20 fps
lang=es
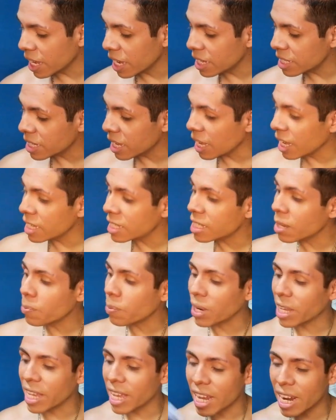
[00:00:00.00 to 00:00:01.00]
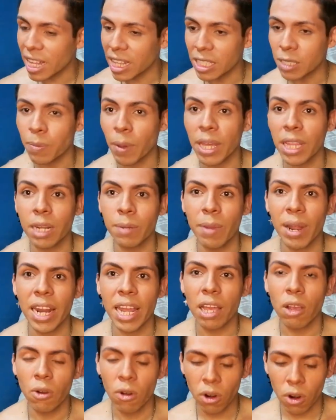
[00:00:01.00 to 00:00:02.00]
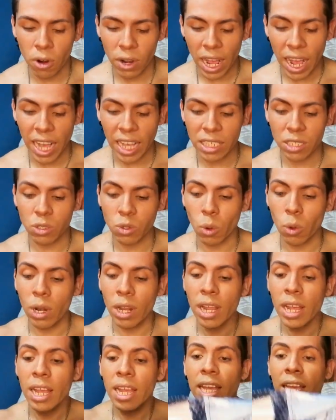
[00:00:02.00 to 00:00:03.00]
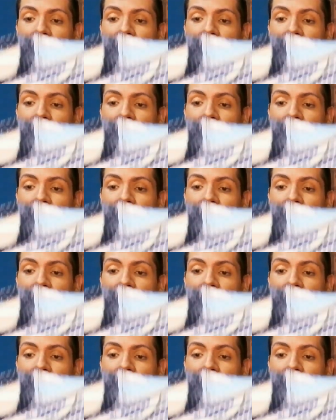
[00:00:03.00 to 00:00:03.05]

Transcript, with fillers: y es esta playera de Spider-Man en color azul